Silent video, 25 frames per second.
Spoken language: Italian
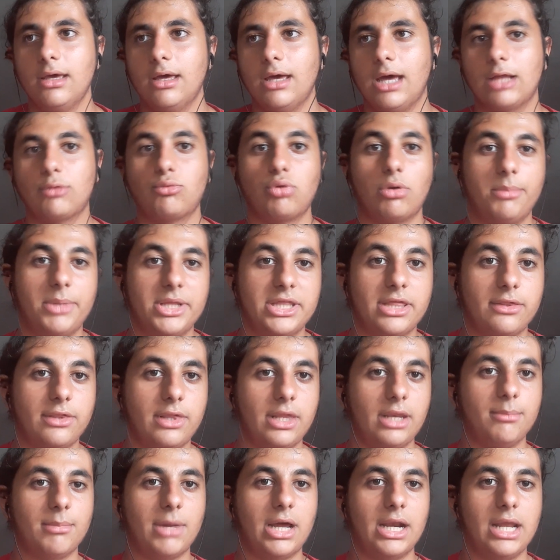Attualmente si
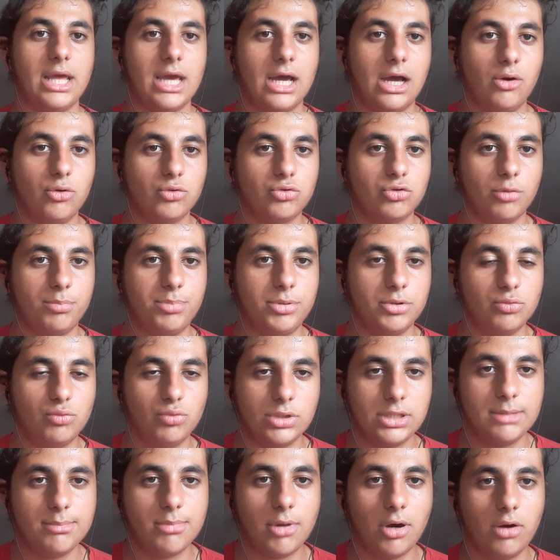rimane a 8 più
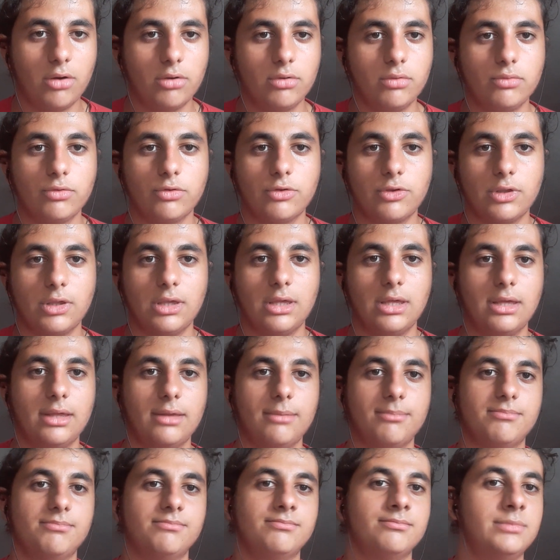2 di bonus,
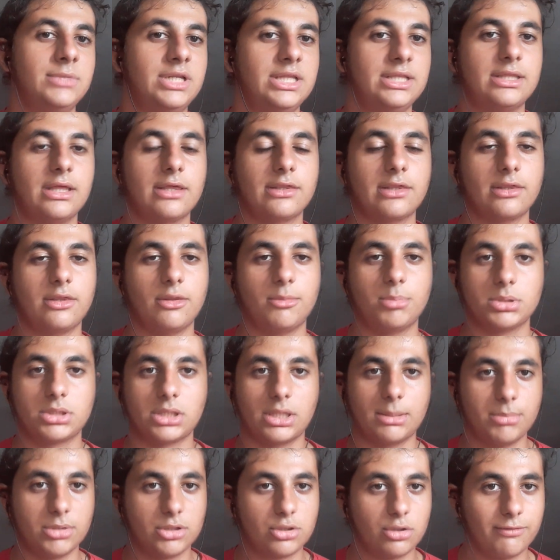mm, l'intesa si
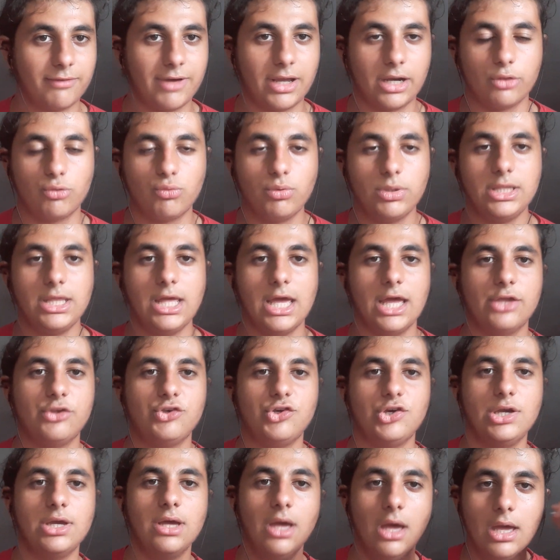potrebbe trovare sui
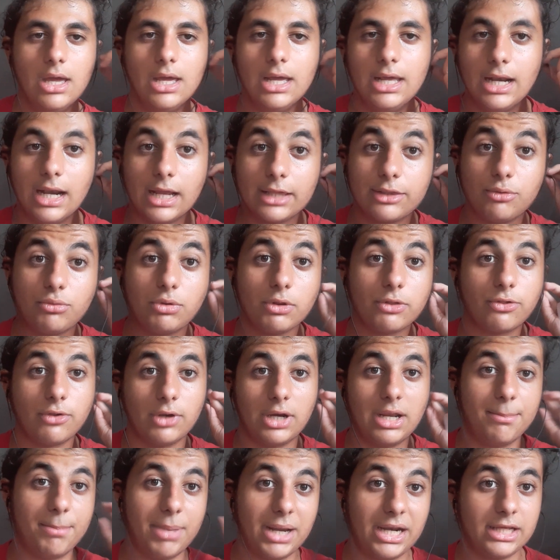10. La
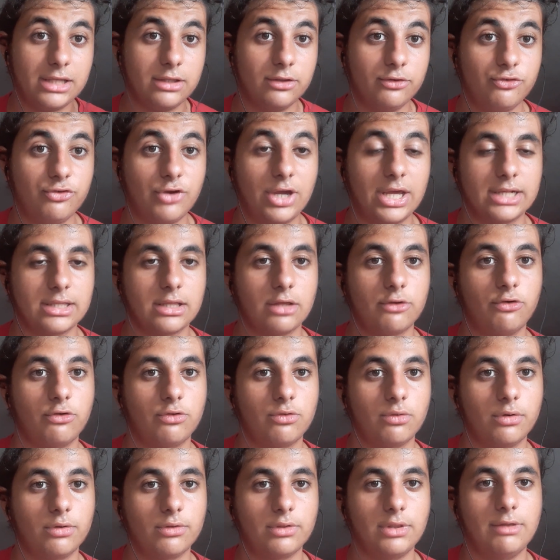situazione è parecchio incerta, ci
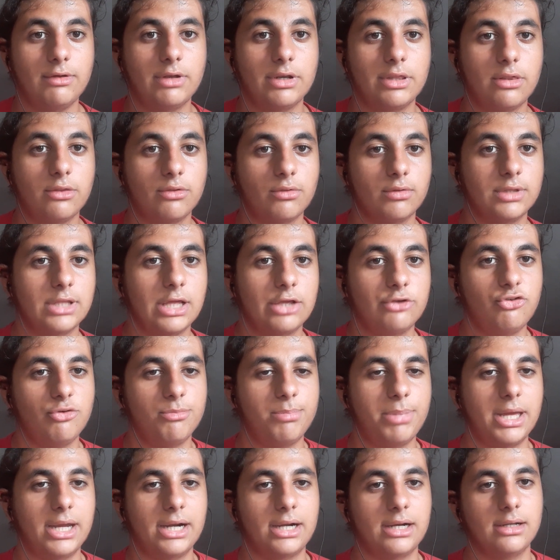sono diversi sondaggi
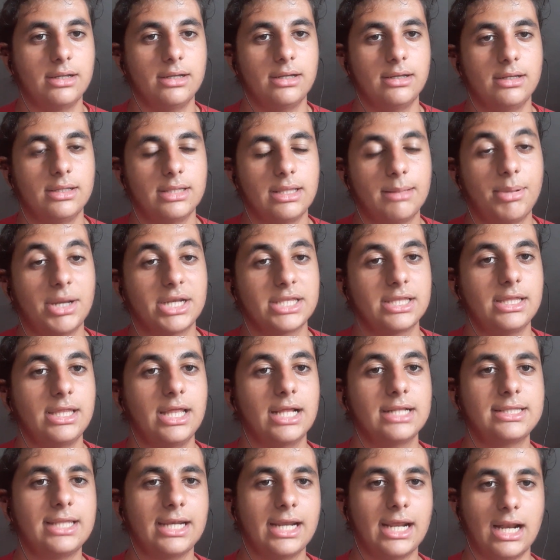per, eh, da parte di
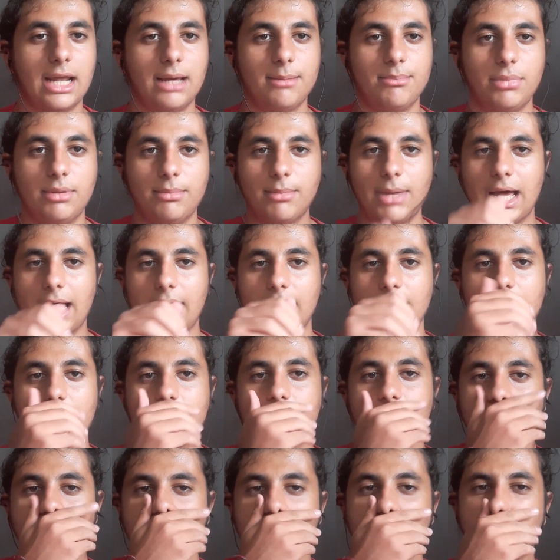altri club, ma la
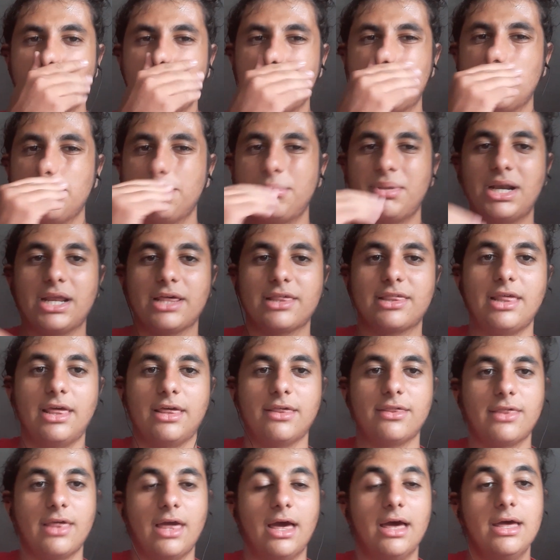situazione è sempre la
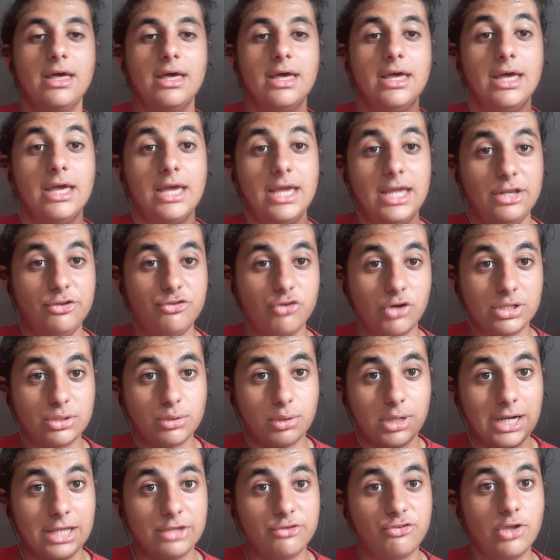stessa. Il
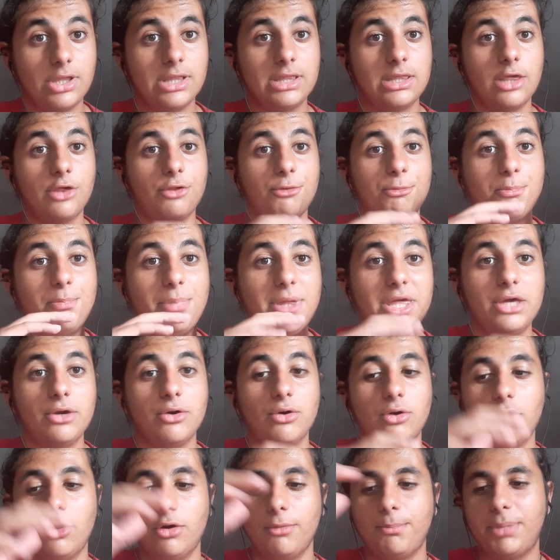giocatore e la gente
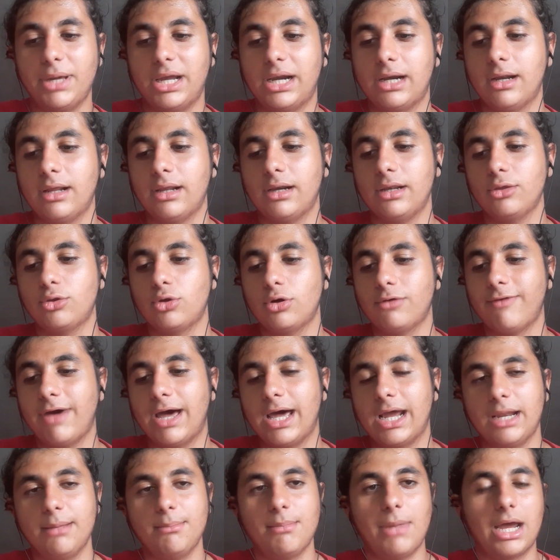spingono per
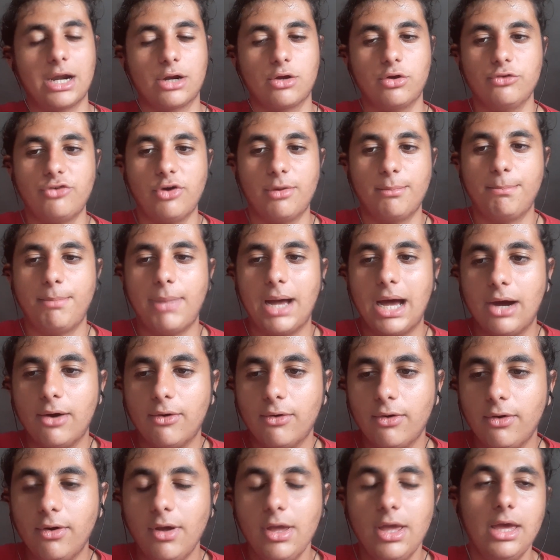ritrovare Marco
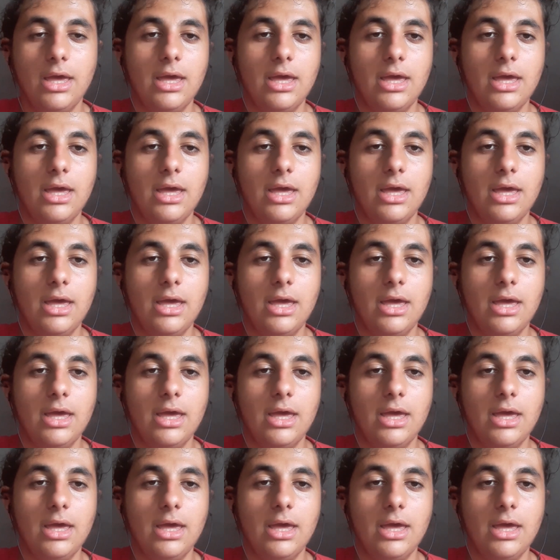Giampaolo.